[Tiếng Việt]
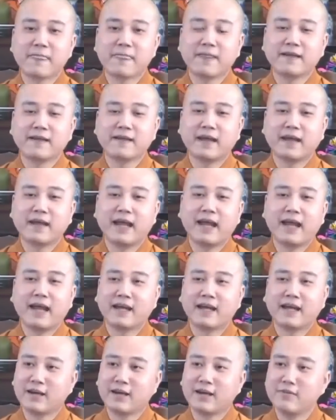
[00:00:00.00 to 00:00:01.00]
à
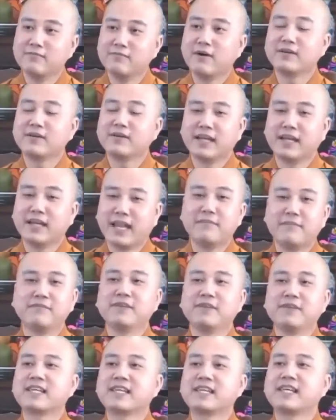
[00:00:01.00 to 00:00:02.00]
không bao giờ làm
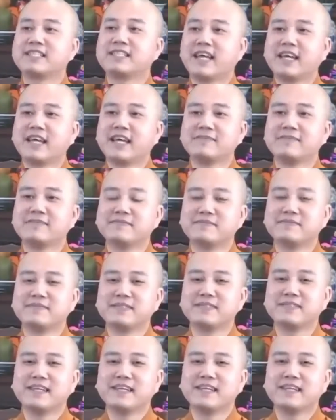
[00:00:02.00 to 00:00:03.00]
việc sai trái
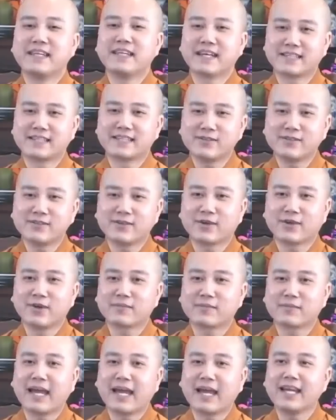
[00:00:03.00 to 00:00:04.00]
đặc tính con cọc
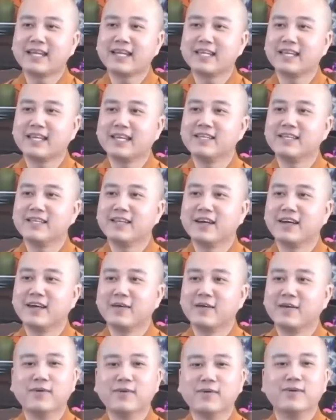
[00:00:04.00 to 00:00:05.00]
cái là gì
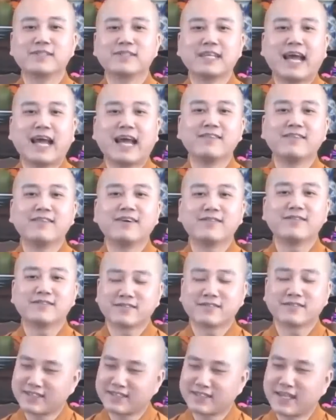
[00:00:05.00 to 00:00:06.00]
buông xả phải không
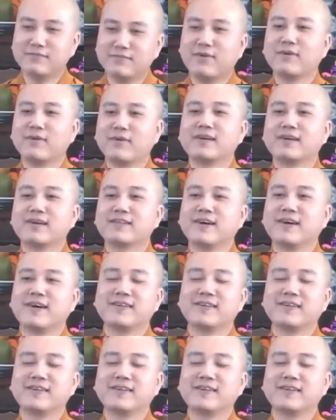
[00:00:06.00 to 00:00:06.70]
sanh một lần thôi